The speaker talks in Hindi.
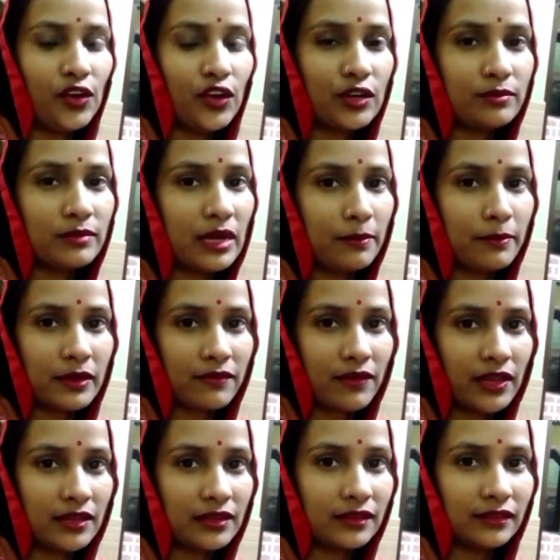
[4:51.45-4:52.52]
और हम
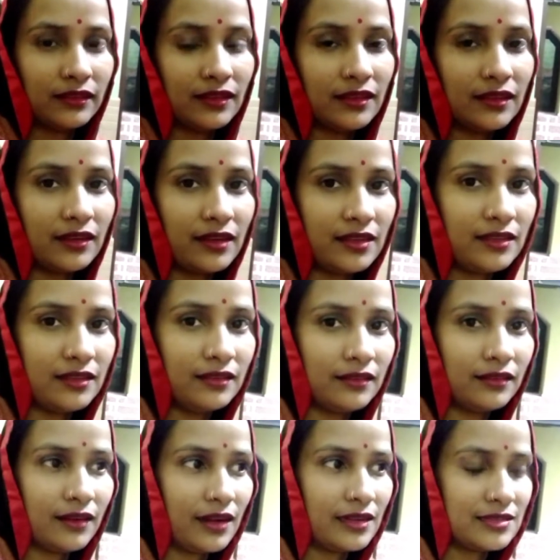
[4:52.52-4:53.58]
लापरवाही करते हैं कि
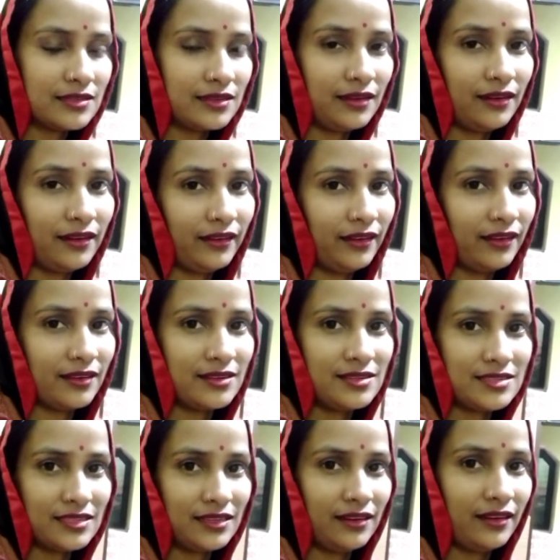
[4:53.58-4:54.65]
नहीं आज सिल लेंगे
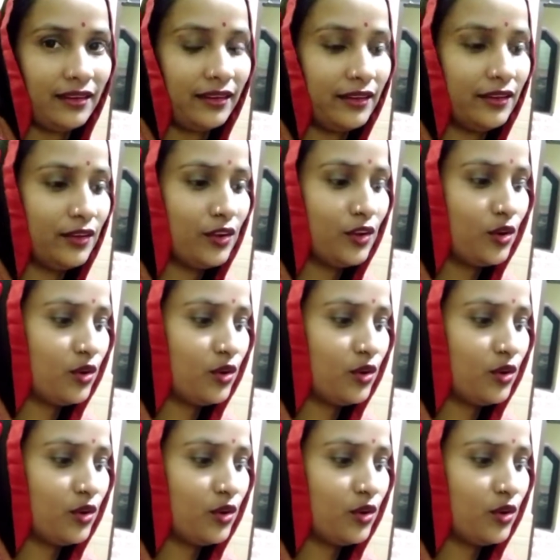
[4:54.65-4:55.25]
कल सिल लेंगे